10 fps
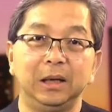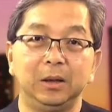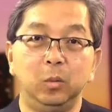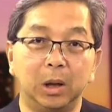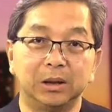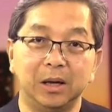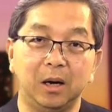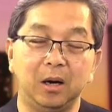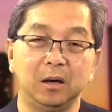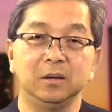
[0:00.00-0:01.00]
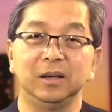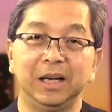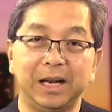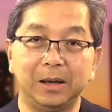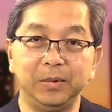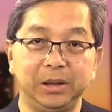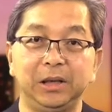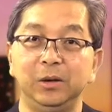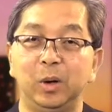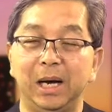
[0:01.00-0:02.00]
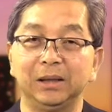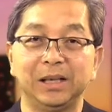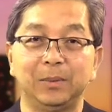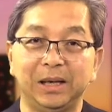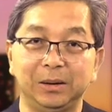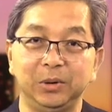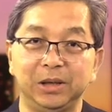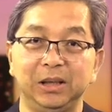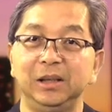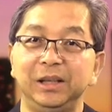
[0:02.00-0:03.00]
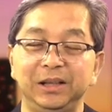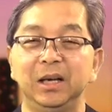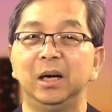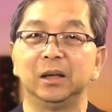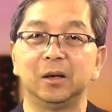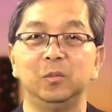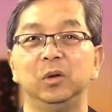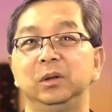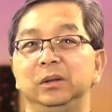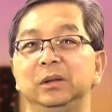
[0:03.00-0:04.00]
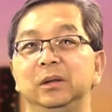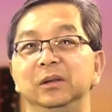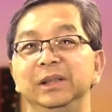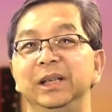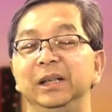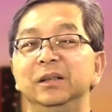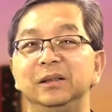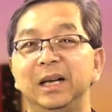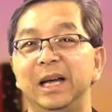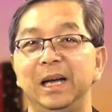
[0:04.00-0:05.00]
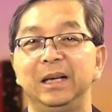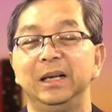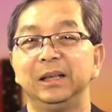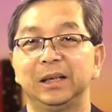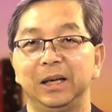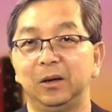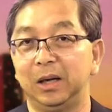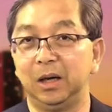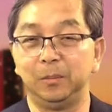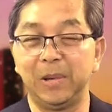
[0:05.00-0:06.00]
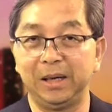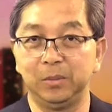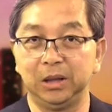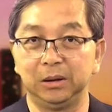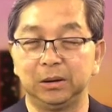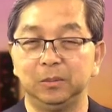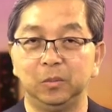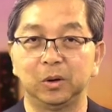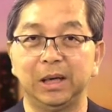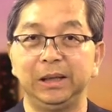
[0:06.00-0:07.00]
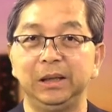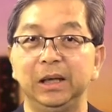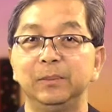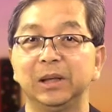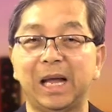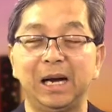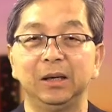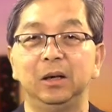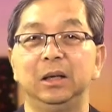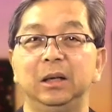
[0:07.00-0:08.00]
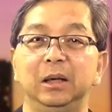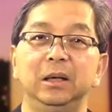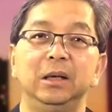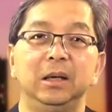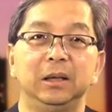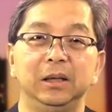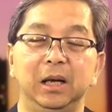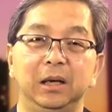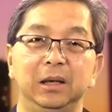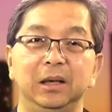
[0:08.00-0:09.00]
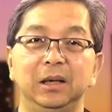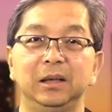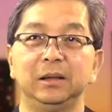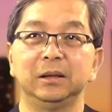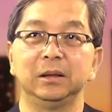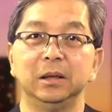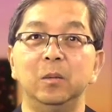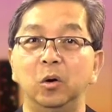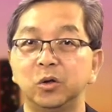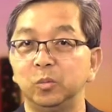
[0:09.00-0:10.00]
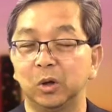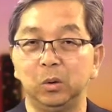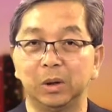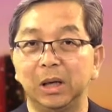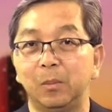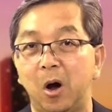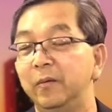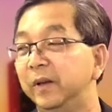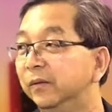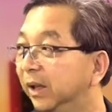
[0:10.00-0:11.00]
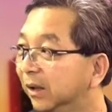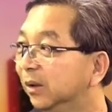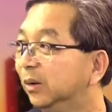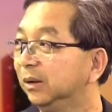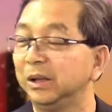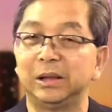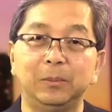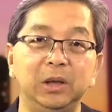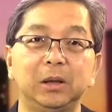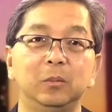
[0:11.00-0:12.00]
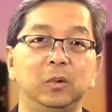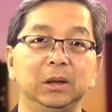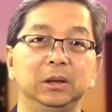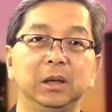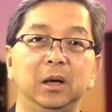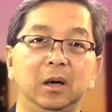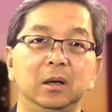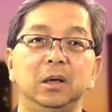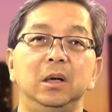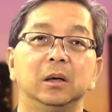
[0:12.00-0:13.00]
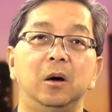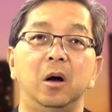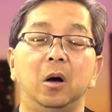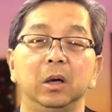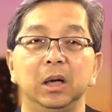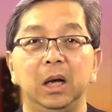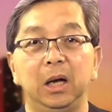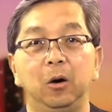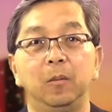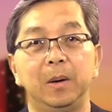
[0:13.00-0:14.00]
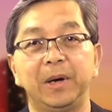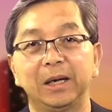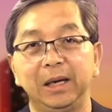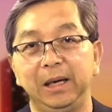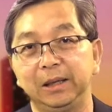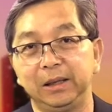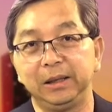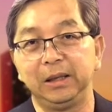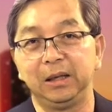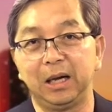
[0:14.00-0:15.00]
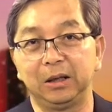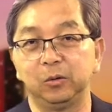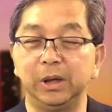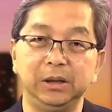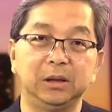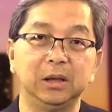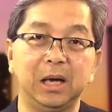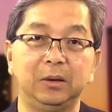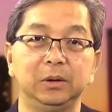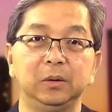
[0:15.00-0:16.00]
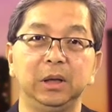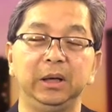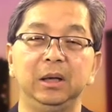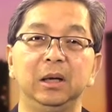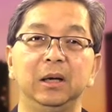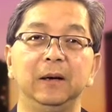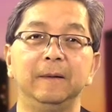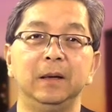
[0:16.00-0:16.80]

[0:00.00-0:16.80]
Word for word: luật đó là đã bị trì hoãn tới năm 2019 thì giờ có một thượng nghị sĩ đưa ra cái gọi là amendment một cái để mà tăng cái đó là để ờ, để bổ sung vô cái luật đó là bỏ vĩnh viễn luôn thì ta mới thông qua được cái đó còn hỏi là Obamacare thì là tôi nghĩ như thế nào thì tôi nghĩ là